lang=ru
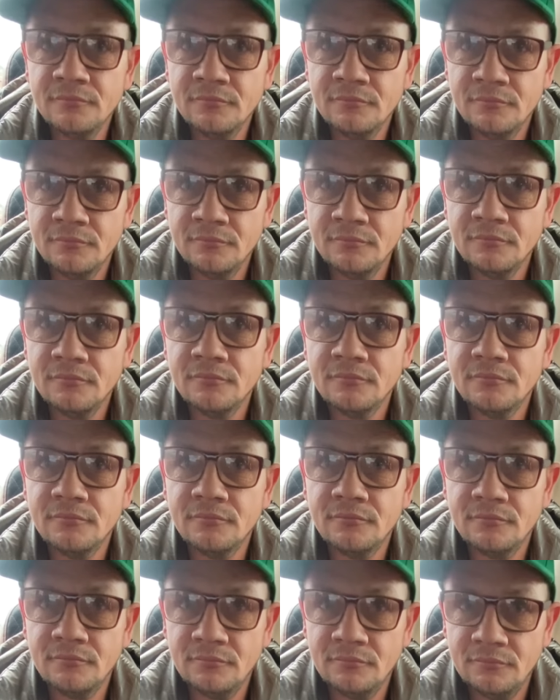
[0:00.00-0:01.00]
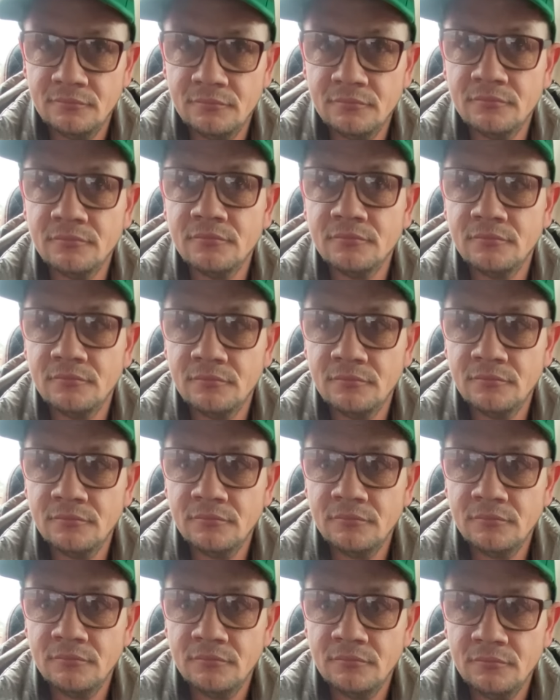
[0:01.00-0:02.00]
по 10 раз. Все
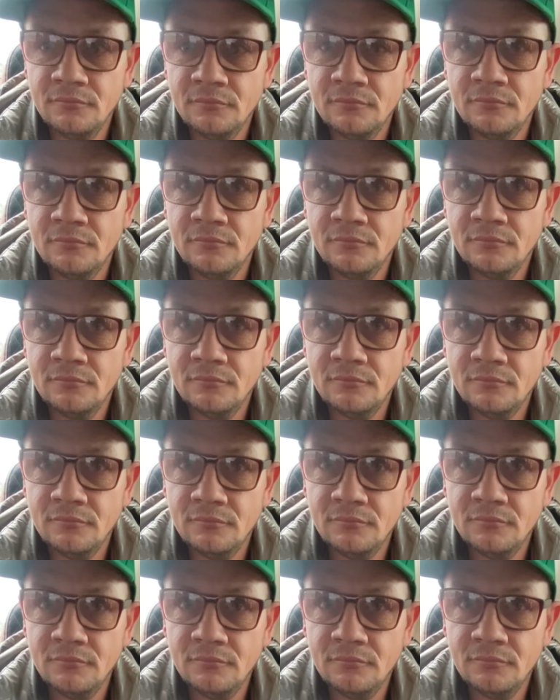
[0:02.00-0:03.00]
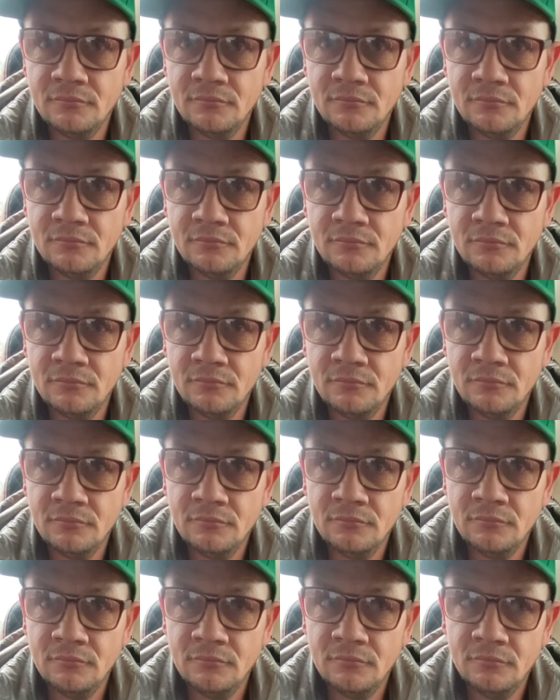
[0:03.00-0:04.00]
правильно. Там что, тебе вещей немного?
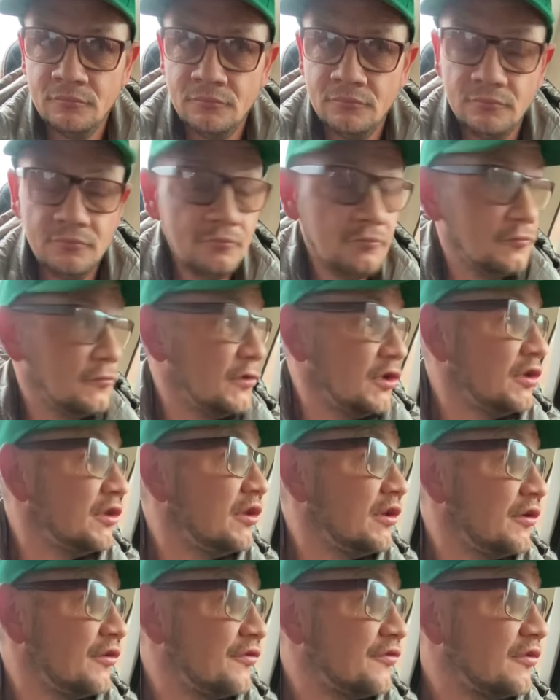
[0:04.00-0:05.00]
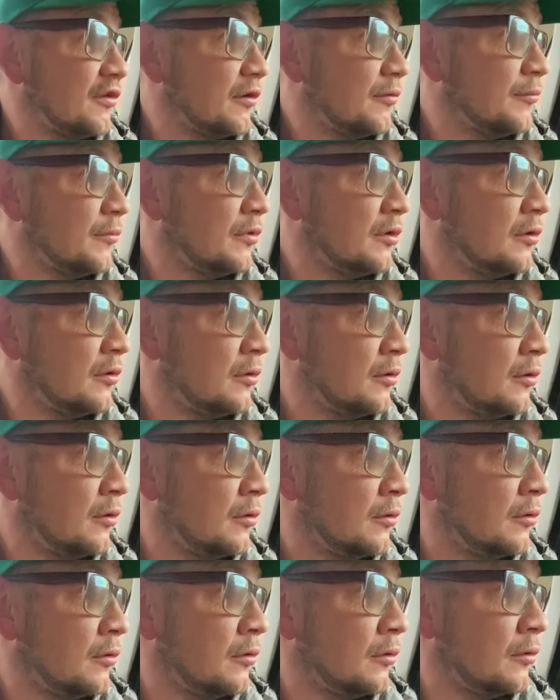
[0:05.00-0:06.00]
Да есть там.
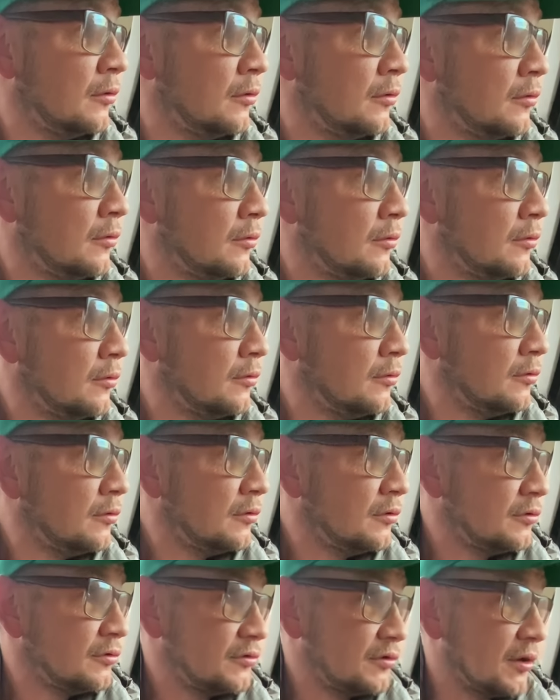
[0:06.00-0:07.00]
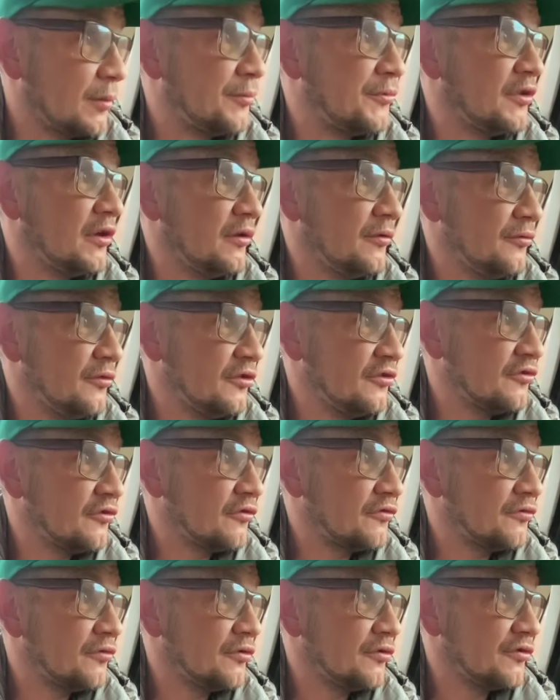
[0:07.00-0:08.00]
Телек, да? Там телевизор
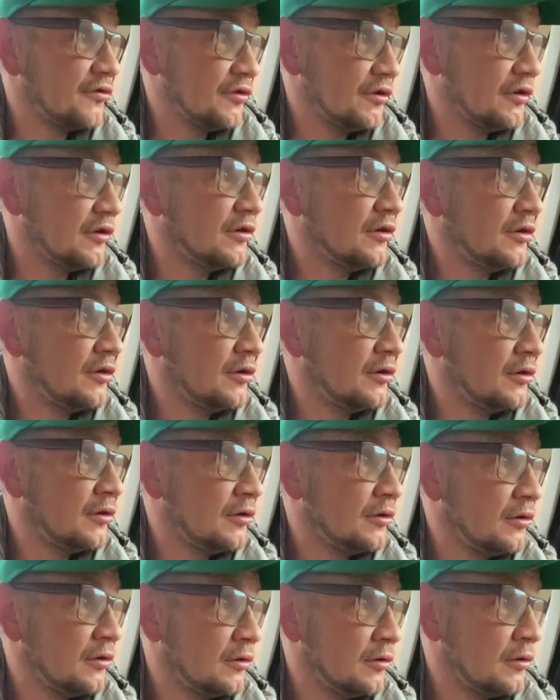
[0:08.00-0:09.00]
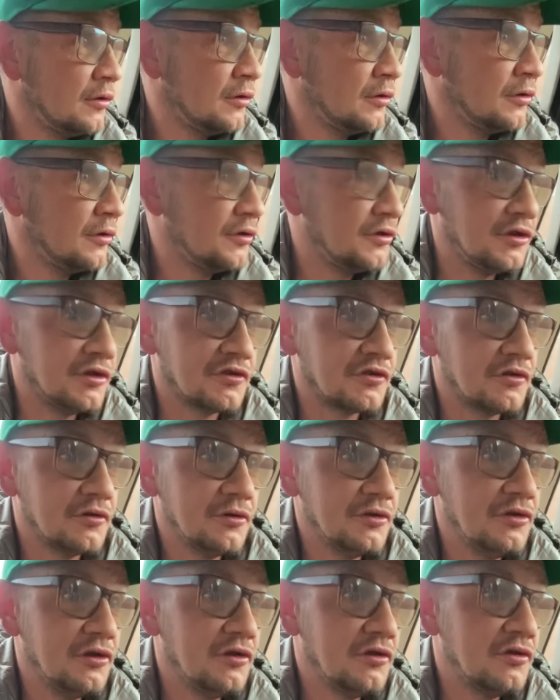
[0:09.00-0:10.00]
тоже, да. Холодильник? Нет,
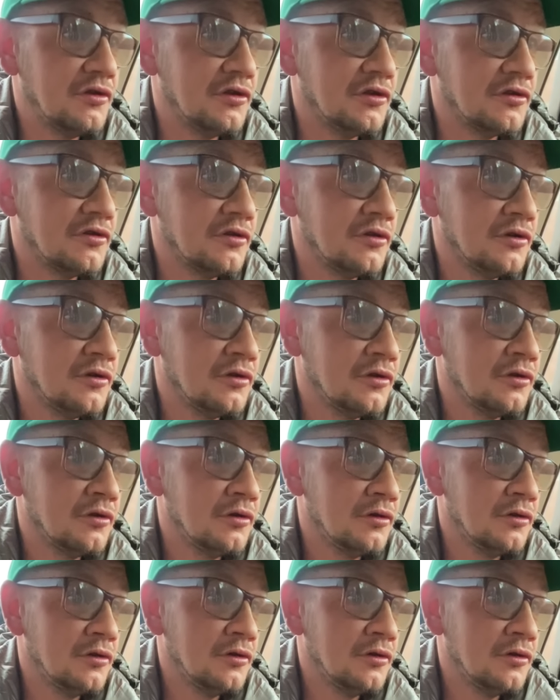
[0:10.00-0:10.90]
холодильник нет. Колонка?